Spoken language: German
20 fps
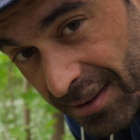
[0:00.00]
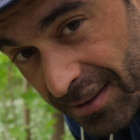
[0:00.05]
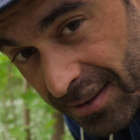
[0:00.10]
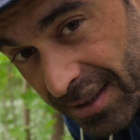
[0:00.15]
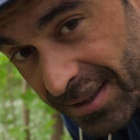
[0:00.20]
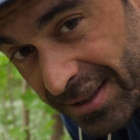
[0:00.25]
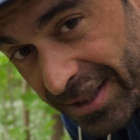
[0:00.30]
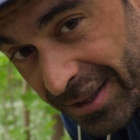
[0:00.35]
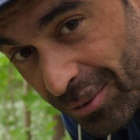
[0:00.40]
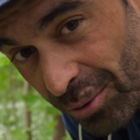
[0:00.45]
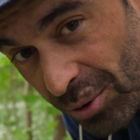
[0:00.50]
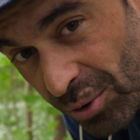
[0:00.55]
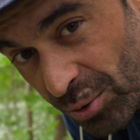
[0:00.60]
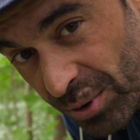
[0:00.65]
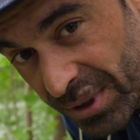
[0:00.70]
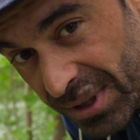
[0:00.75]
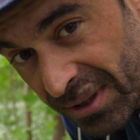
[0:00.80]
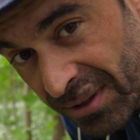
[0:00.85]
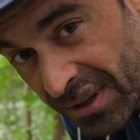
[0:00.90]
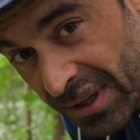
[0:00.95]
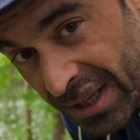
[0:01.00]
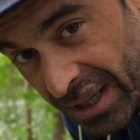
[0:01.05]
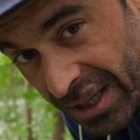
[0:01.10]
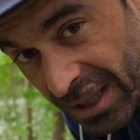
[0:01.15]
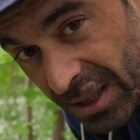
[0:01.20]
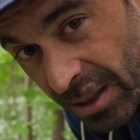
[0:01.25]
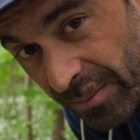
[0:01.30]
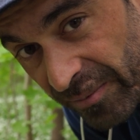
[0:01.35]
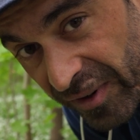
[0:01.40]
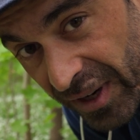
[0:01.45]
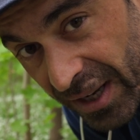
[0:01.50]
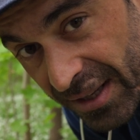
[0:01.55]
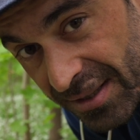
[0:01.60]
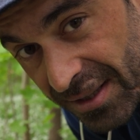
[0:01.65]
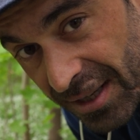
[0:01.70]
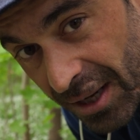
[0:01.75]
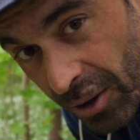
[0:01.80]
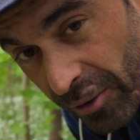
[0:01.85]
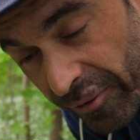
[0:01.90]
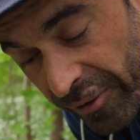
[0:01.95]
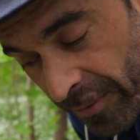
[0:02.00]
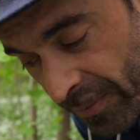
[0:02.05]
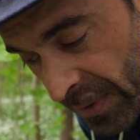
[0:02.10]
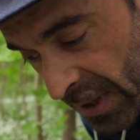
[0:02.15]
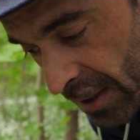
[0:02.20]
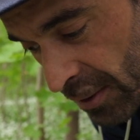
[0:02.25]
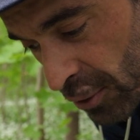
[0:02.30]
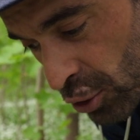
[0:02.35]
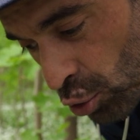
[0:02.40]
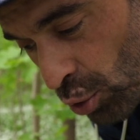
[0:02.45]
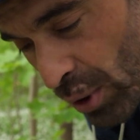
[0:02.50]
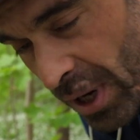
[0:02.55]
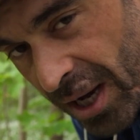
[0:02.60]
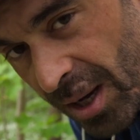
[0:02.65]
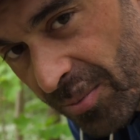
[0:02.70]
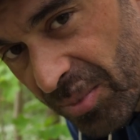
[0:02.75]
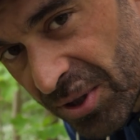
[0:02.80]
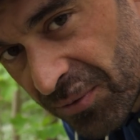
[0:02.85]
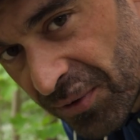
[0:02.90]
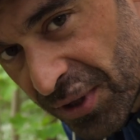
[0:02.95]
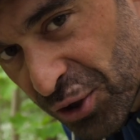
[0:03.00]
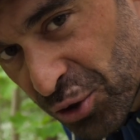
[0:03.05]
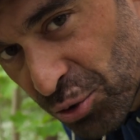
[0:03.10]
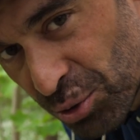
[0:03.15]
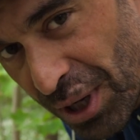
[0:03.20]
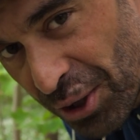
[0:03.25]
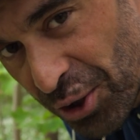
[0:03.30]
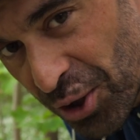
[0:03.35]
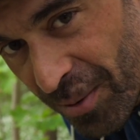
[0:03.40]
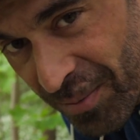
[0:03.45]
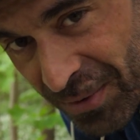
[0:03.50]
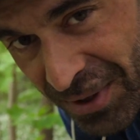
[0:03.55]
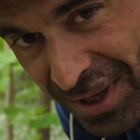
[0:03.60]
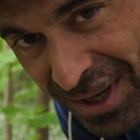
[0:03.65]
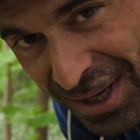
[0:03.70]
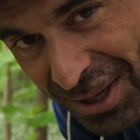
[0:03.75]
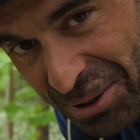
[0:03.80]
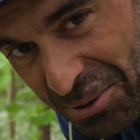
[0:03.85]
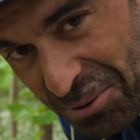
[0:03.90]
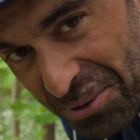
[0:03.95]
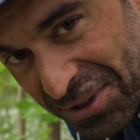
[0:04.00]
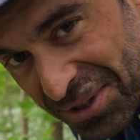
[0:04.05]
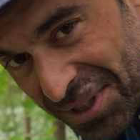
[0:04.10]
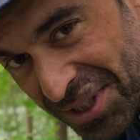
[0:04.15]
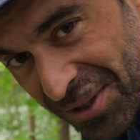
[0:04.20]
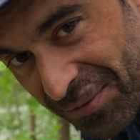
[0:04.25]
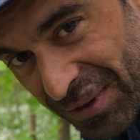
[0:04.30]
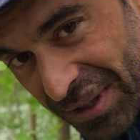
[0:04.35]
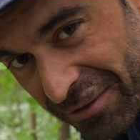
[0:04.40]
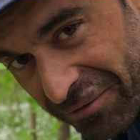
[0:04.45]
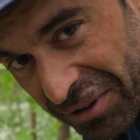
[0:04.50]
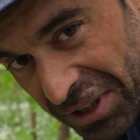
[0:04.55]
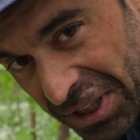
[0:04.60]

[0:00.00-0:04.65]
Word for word: dann die Zellulose in den Pflanzen auf. So lange, bis wieder Zucker kommt und dann sind sie wieder